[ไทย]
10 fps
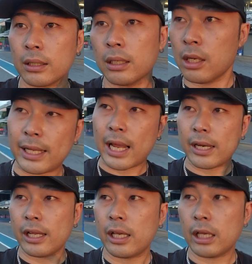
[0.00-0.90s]
ง ดี ไอ
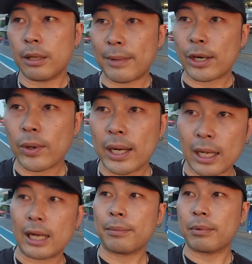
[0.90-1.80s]
ดี มาด้วย
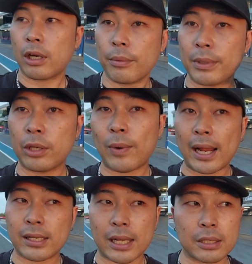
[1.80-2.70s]
นะครับแล้วก็มี
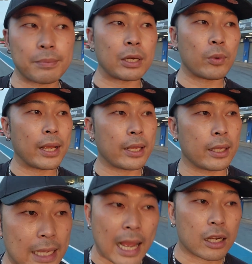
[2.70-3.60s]
วาย เอส เอส มาด้วย
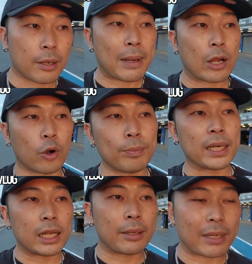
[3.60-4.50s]
ยางก็มาครบเห
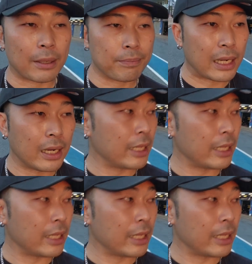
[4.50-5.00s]
มือนเดิมนะครับพิลา